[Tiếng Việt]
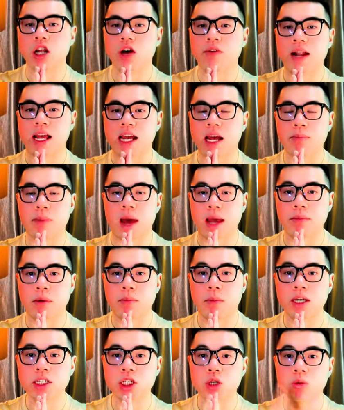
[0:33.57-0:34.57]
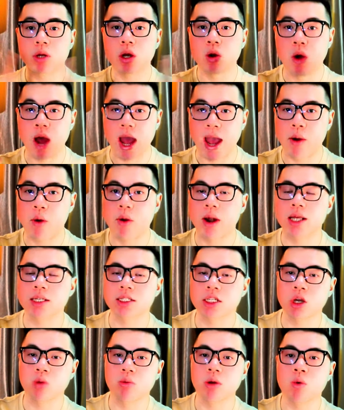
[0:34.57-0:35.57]
Đó là các bạn mà mới sử dụng nước hoa hoặc là
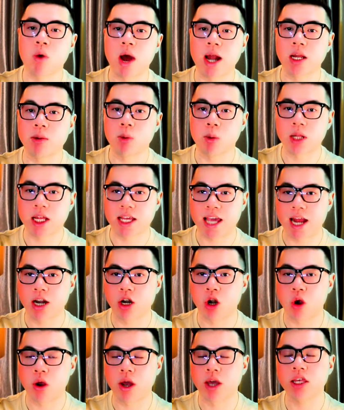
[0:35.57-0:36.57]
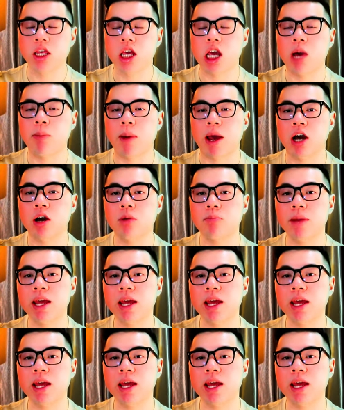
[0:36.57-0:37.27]
sử dụng nước hoa được một thời gian rồi á, nhưng các bạn có